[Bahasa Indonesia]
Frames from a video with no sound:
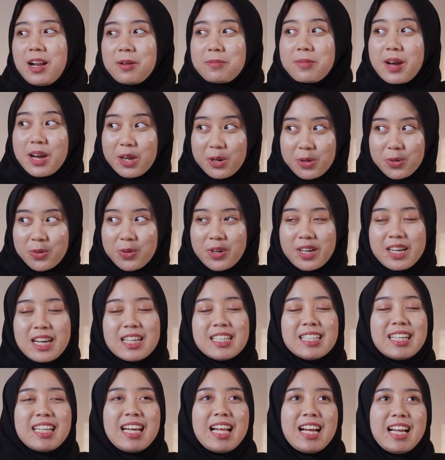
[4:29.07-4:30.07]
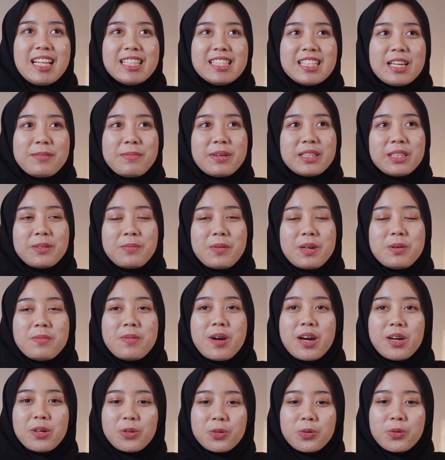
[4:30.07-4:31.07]
hal baru, kenal-kenalan sama teman
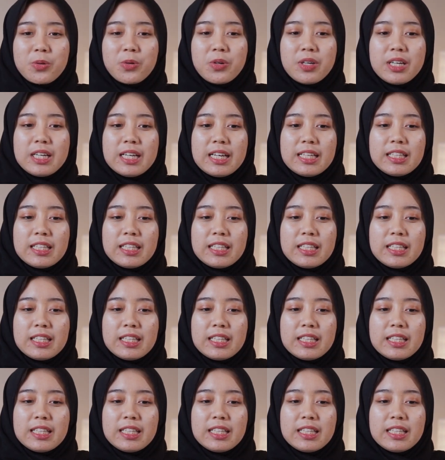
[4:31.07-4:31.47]
baru.